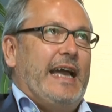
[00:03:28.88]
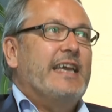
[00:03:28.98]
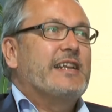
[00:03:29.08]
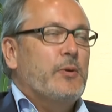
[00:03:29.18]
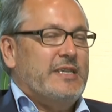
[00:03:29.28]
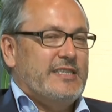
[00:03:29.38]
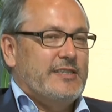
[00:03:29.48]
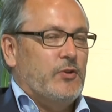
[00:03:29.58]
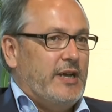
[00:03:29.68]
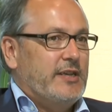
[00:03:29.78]
ich glaube, das
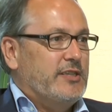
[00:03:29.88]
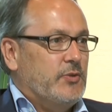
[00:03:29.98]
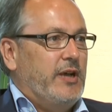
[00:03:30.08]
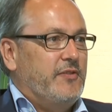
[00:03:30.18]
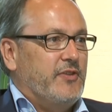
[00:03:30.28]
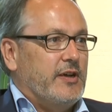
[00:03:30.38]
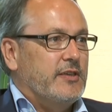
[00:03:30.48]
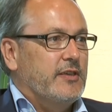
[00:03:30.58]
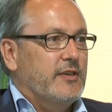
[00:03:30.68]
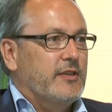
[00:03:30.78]
ist auch gar nicht so einfach.
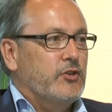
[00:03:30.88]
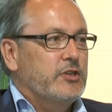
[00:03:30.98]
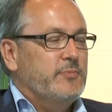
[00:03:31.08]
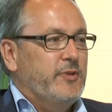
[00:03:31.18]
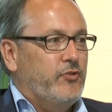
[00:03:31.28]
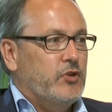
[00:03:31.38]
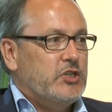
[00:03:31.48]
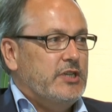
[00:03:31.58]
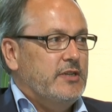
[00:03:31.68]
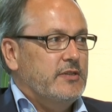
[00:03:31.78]
Ich, ich könnte mir
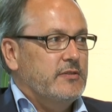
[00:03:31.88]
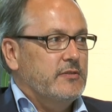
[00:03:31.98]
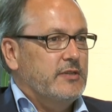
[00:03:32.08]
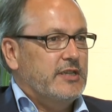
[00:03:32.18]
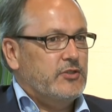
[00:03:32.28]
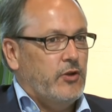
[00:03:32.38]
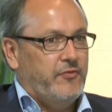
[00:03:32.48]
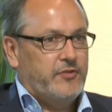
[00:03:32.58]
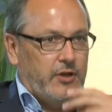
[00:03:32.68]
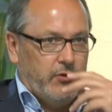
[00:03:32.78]
vorstellen, dass
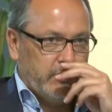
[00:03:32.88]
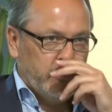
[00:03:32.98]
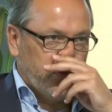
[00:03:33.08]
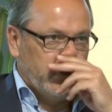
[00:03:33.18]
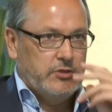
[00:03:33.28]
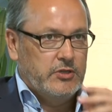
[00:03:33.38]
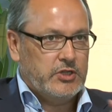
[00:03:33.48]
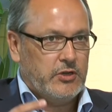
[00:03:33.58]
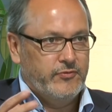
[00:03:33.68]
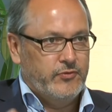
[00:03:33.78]
oft auch so
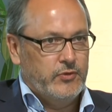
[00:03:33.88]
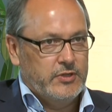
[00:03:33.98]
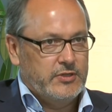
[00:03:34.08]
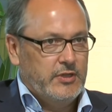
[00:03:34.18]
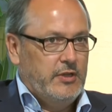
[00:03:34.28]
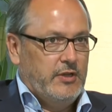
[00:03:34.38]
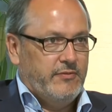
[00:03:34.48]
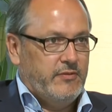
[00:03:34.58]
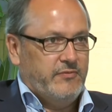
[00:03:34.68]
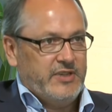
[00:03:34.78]
geschaut wird,
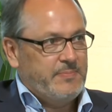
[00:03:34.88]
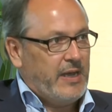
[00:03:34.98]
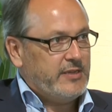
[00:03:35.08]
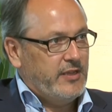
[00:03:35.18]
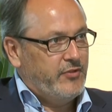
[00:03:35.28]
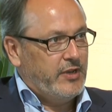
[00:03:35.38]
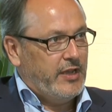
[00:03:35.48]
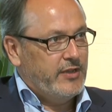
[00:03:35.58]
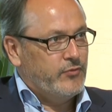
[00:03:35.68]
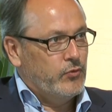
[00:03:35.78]
was macht er
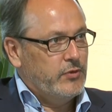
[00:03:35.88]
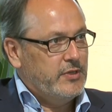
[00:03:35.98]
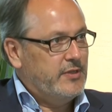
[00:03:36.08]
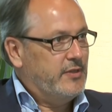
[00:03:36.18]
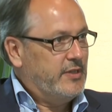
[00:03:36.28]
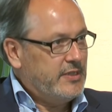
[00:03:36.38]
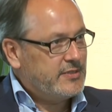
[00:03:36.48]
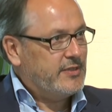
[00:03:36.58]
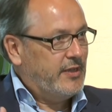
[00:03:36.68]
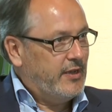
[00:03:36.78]
vielleicht, wo
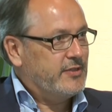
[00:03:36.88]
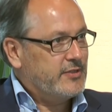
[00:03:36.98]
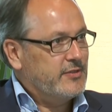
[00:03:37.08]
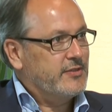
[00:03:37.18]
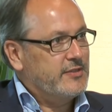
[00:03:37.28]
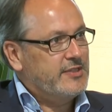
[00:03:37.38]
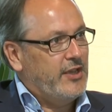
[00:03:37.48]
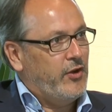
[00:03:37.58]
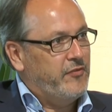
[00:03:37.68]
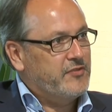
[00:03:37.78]
ist er
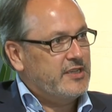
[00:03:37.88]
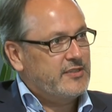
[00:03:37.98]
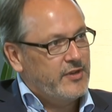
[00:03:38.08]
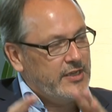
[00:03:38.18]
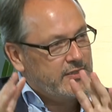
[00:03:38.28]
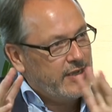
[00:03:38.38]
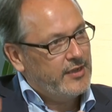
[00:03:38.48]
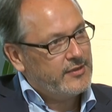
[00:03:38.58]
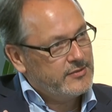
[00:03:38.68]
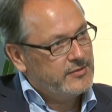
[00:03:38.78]
sehr oft, dass vielleicht
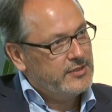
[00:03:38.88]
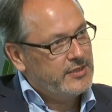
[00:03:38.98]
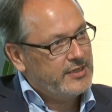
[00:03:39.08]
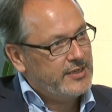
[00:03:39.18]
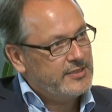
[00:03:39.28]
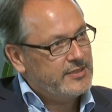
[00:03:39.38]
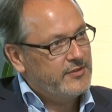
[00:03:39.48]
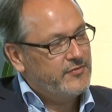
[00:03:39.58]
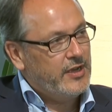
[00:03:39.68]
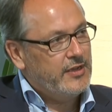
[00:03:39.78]
da die Tendenz
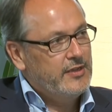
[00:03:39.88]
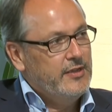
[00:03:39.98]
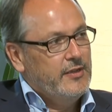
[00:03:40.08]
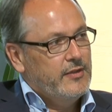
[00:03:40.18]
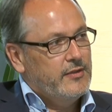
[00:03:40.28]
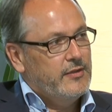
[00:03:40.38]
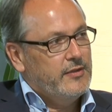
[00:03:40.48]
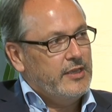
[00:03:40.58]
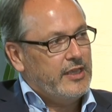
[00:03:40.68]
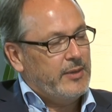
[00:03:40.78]
hin war.
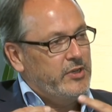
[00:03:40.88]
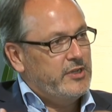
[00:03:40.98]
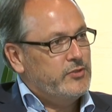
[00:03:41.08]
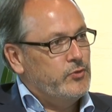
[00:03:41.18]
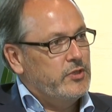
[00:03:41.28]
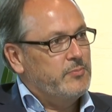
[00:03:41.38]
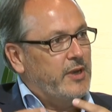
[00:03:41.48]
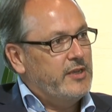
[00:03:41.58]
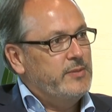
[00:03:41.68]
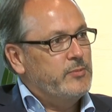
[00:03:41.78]
Äh, ich habe mir natürlich
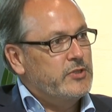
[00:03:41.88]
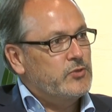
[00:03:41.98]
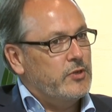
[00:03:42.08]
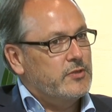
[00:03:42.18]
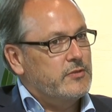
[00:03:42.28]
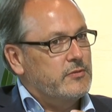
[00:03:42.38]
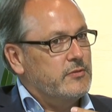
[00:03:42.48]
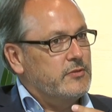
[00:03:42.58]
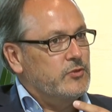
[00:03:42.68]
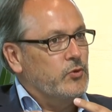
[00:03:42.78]
meinen Lieblingsort
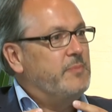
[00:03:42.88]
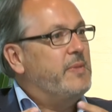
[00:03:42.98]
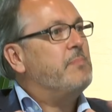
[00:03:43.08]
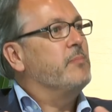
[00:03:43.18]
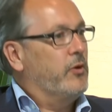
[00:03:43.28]
so in Meppen